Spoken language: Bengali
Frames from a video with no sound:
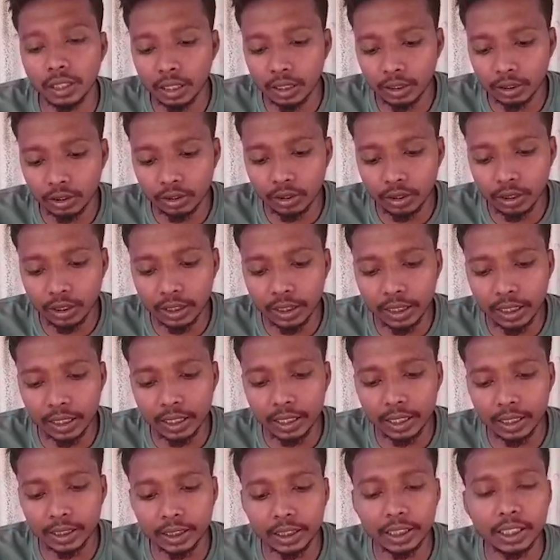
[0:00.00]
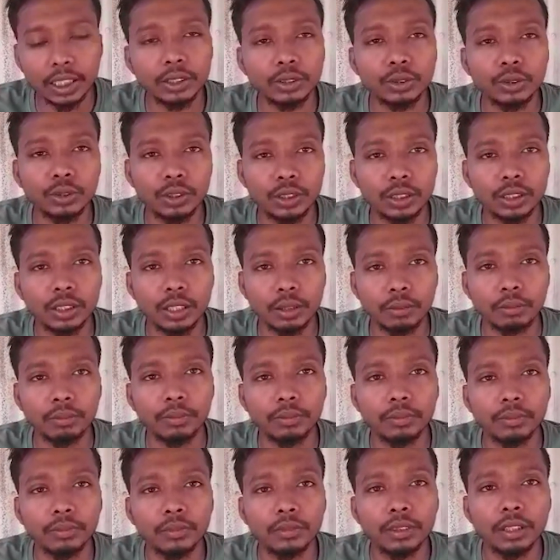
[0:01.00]
কাজ করতে গিয়ে অ্যাক্সিডেন্ট করছিলাম
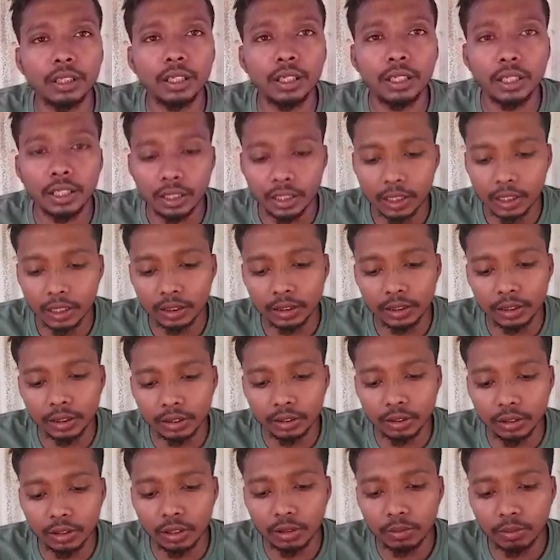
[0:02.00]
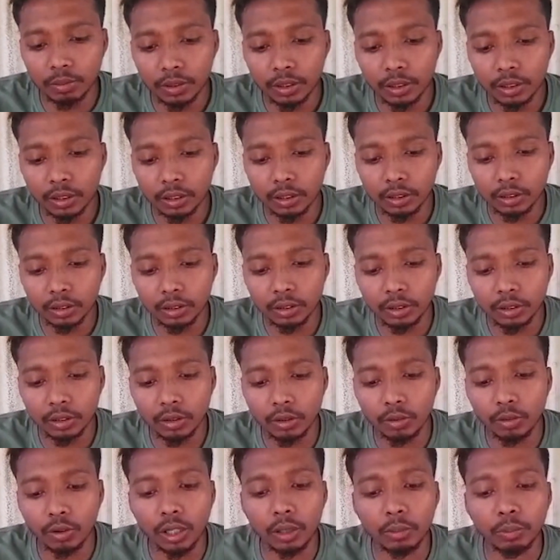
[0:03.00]
অ্যাক্সিডেন্ট করার পর
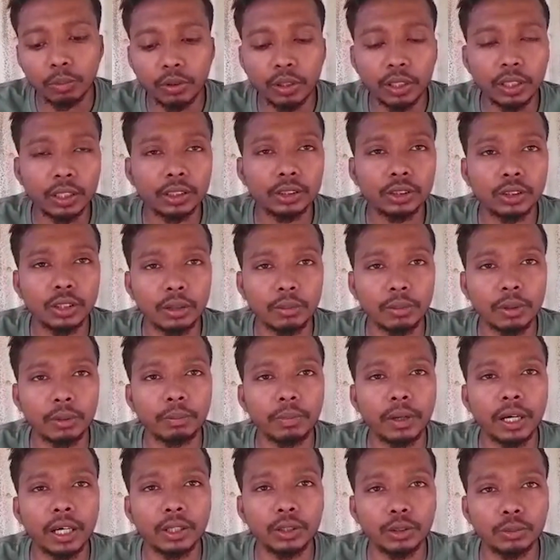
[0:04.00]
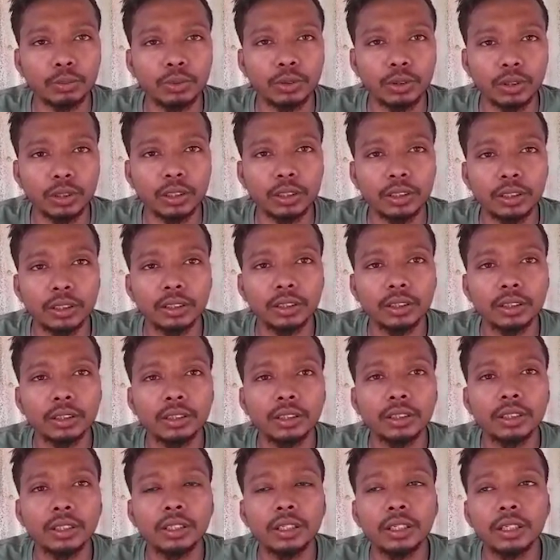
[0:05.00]
ওয়াল পরে গেছিলো আমার পায়ের উপরে
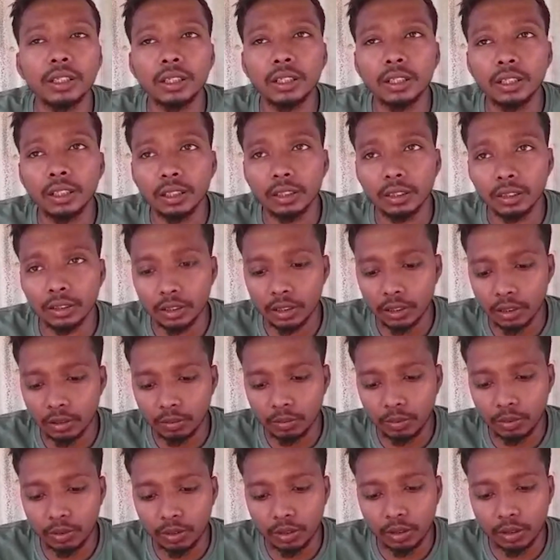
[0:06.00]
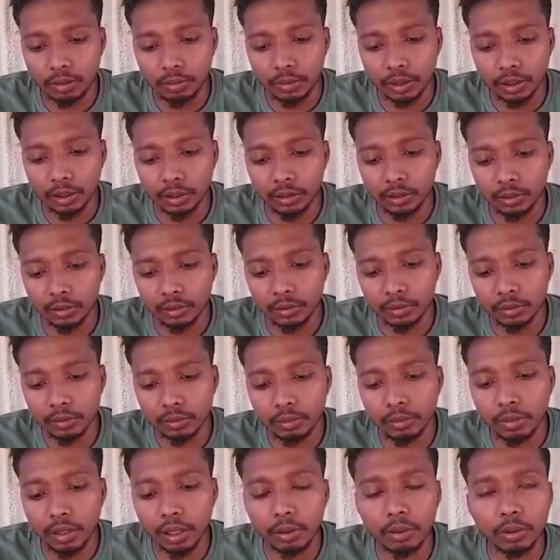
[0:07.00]
তারপর আমি
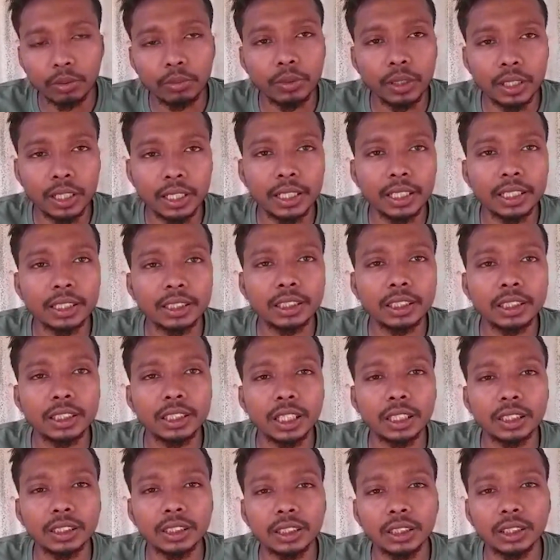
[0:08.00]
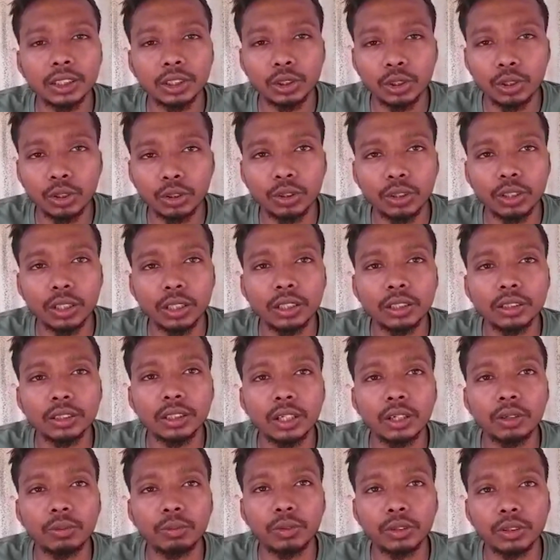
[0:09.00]
ব্রাউন বেড়ে গেছি সাথে সাথে সদরে
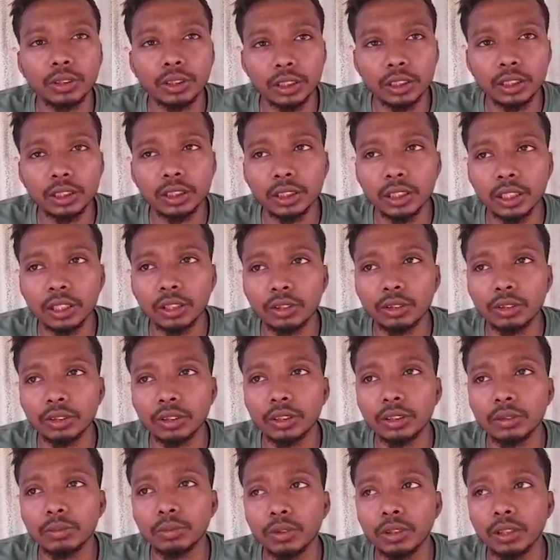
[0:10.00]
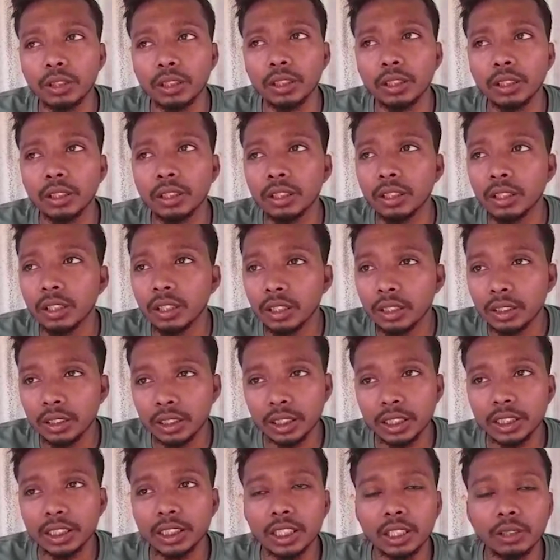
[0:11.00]
যাওয়ার পর চিকিৎসা করছে পরে
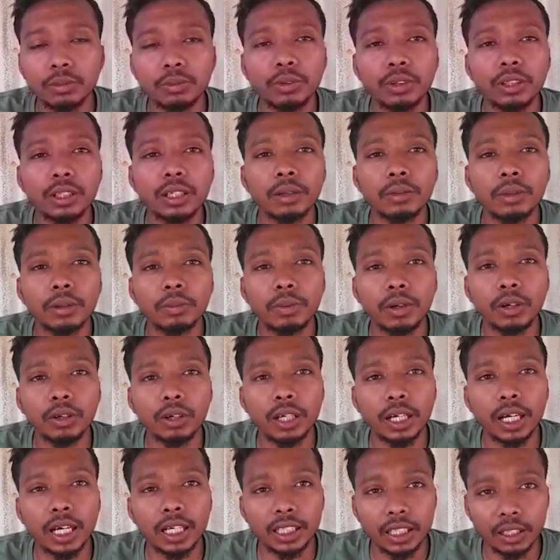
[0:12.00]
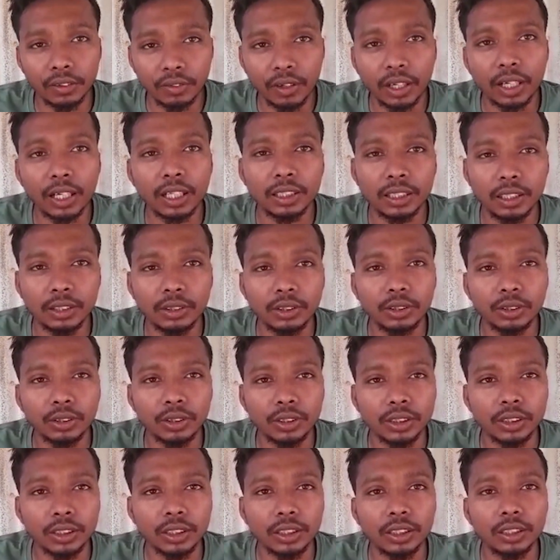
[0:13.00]
চিকিৎসার পরে আমার পাউডা কাটা ফালে দিতে
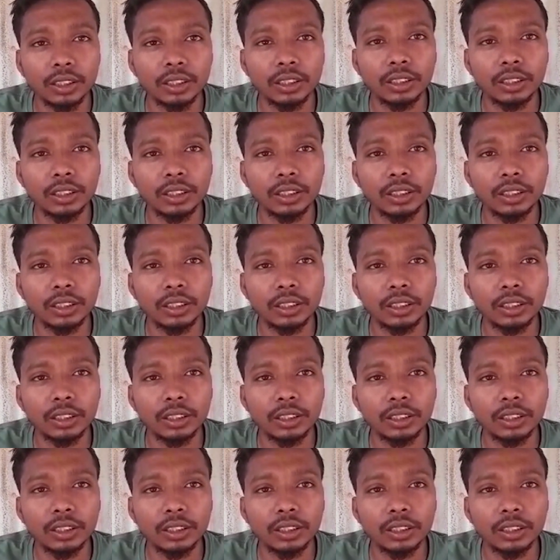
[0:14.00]
হয়েছে